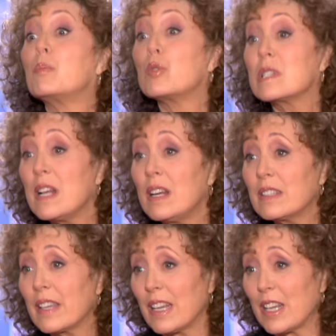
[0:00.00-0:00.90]
pour cela
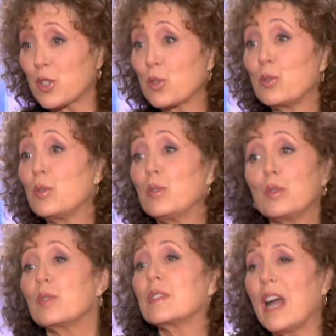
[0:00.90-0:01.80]
qu'à l'âge
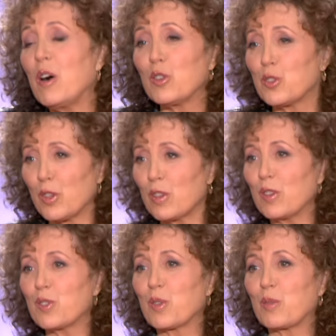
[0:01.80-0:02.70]
de 40 euh, ans,
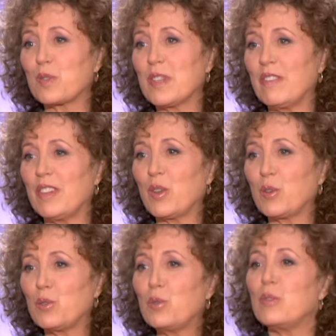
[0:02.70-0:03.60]
lorsque vous avez
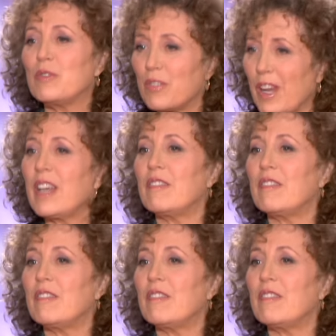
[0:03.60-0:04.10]
connu une vraie,